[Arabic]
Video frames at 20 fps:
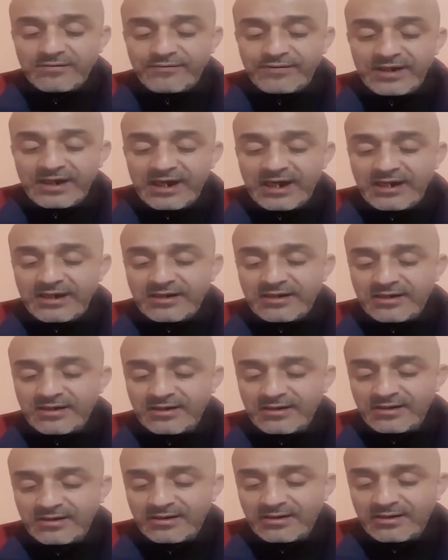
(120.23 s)
في غير
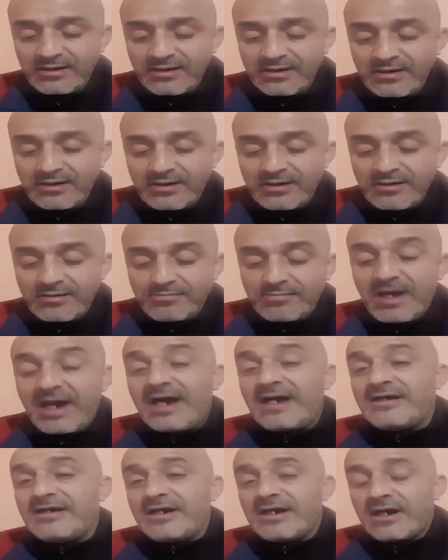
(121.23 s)

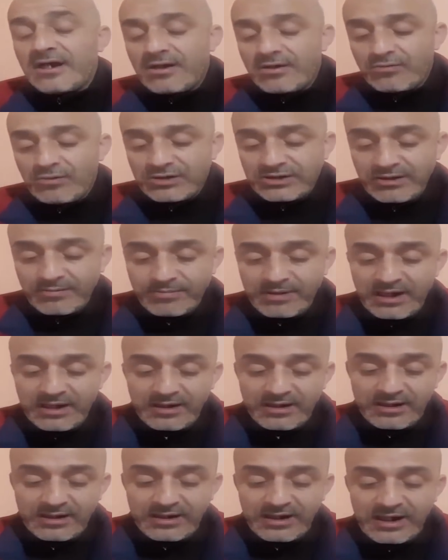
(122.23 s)
محلها
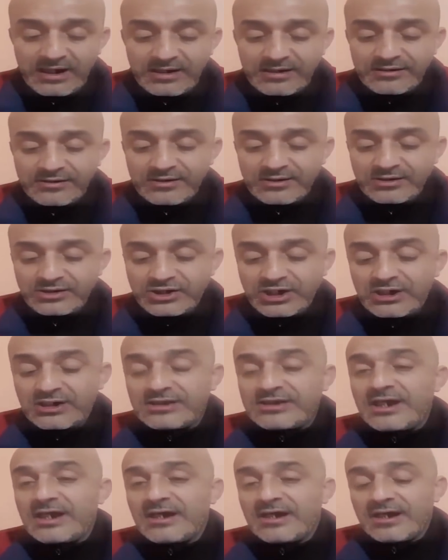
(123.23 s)
وتبقى الأرض
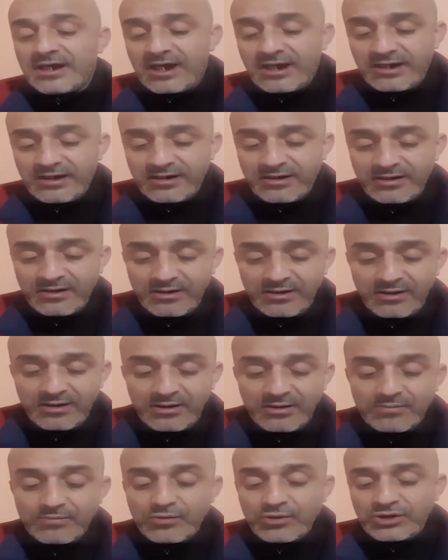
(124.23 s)
جرداء غير
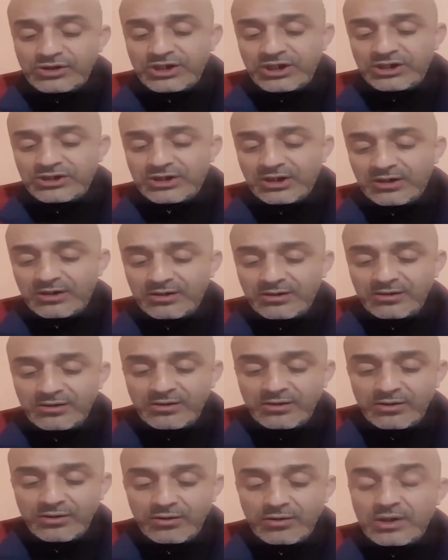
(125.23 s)
منتجة
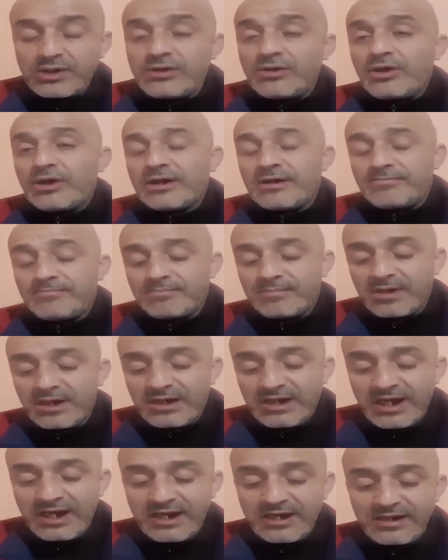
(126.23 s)
ويحرم
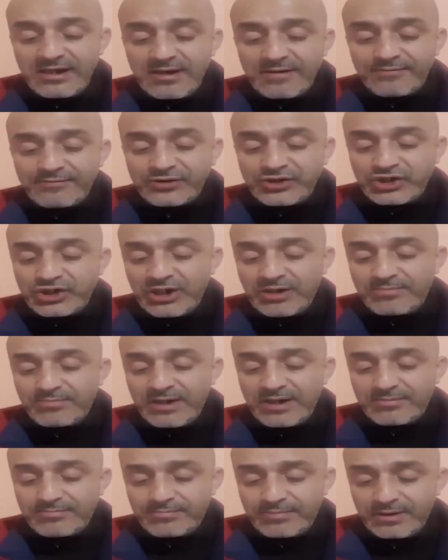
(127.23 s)
الآلاف
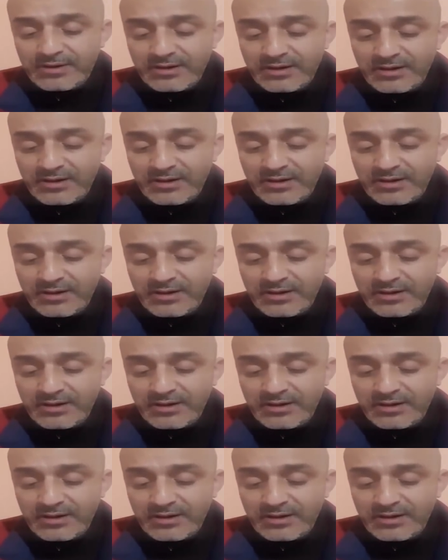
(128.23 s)
الشباب